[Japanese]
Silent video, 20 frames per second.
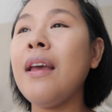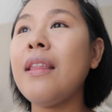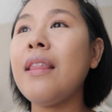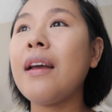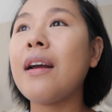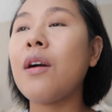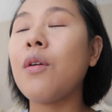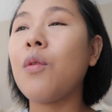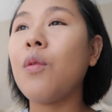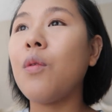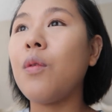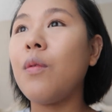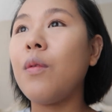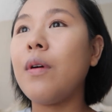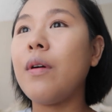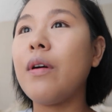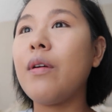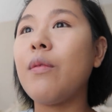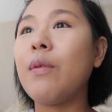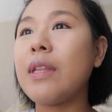なんか
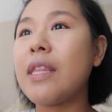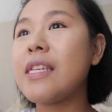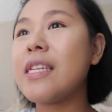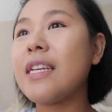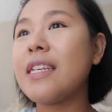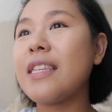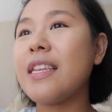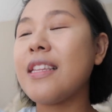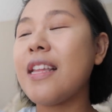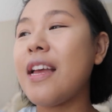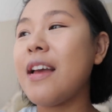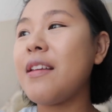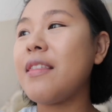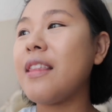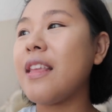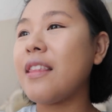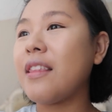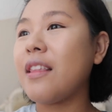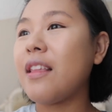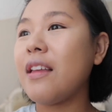こう私がさ悩
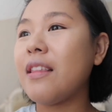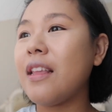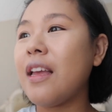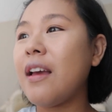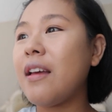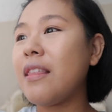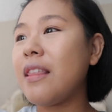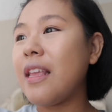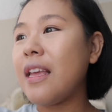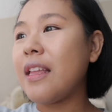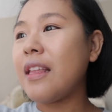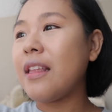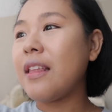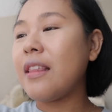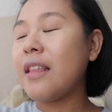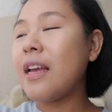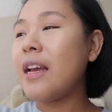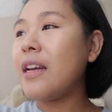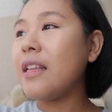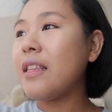んでた
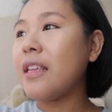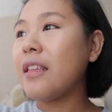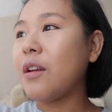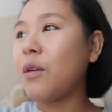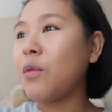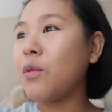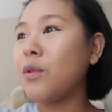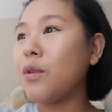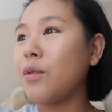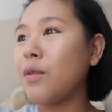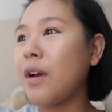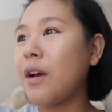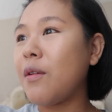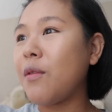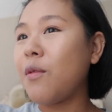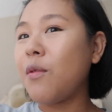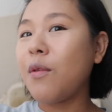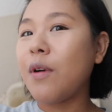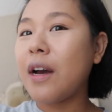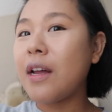こととか
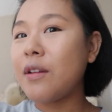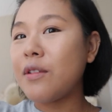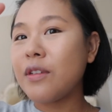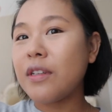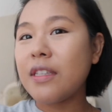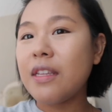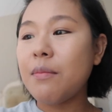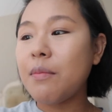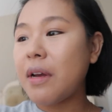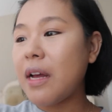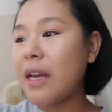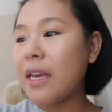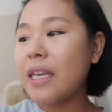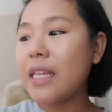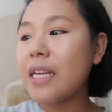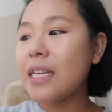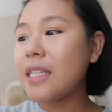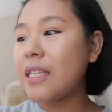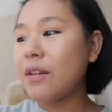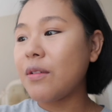をこう彼女が全部書
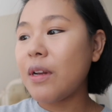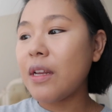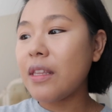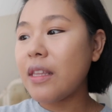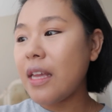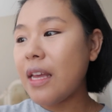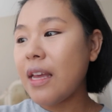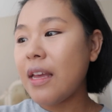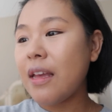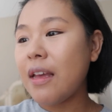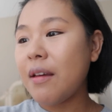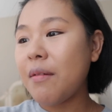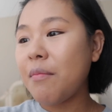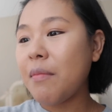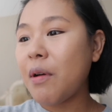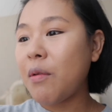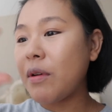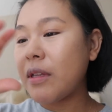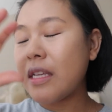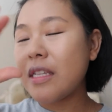き出してくれて、
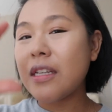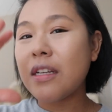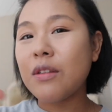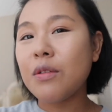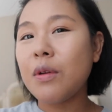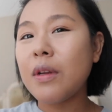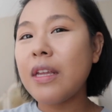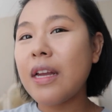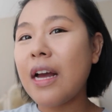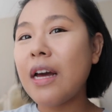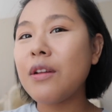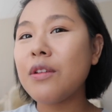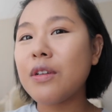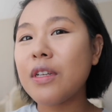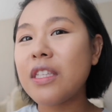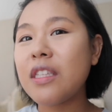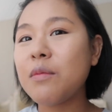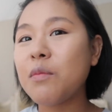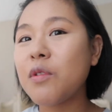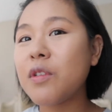まあ、私がそれで彼女
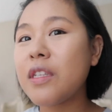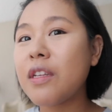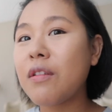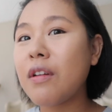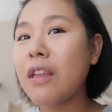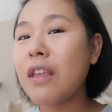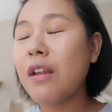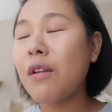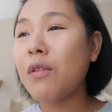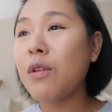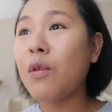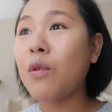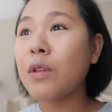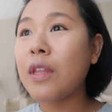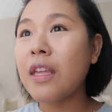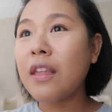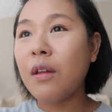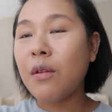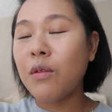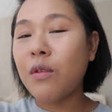が質問してくれたのに
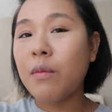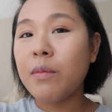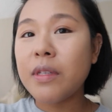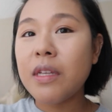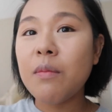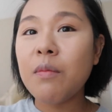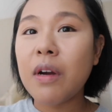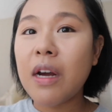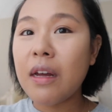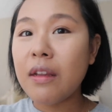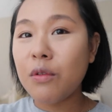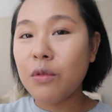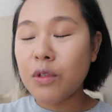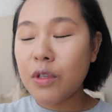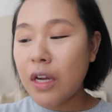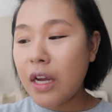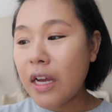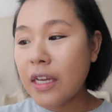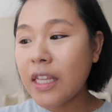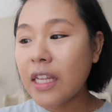答えたのとかも全部彼女
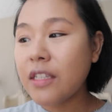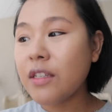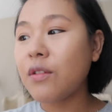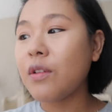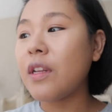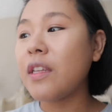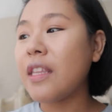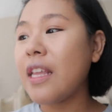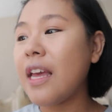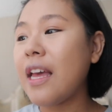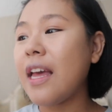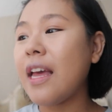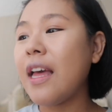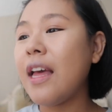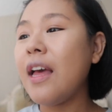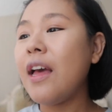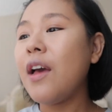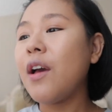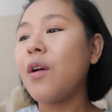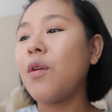が書き出してくれて、
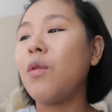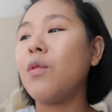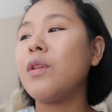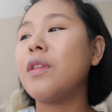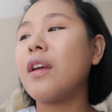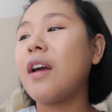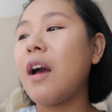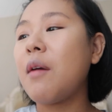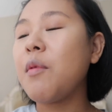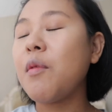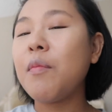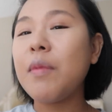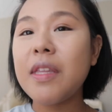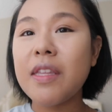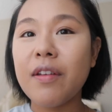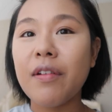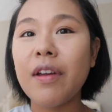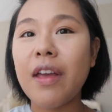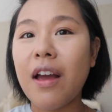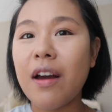こうやって紙を見
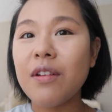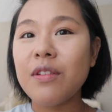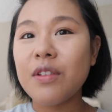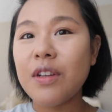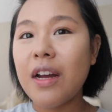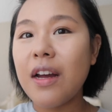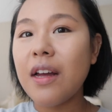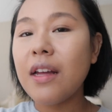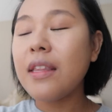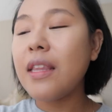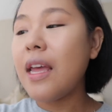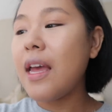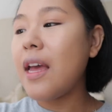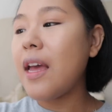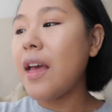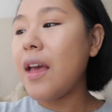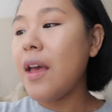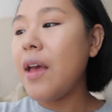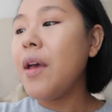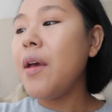てたわけ彼女が。
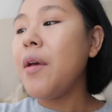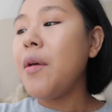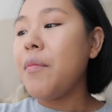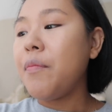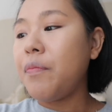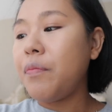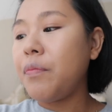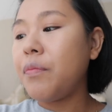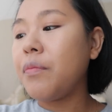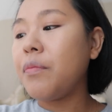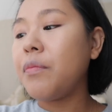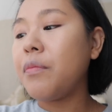でこ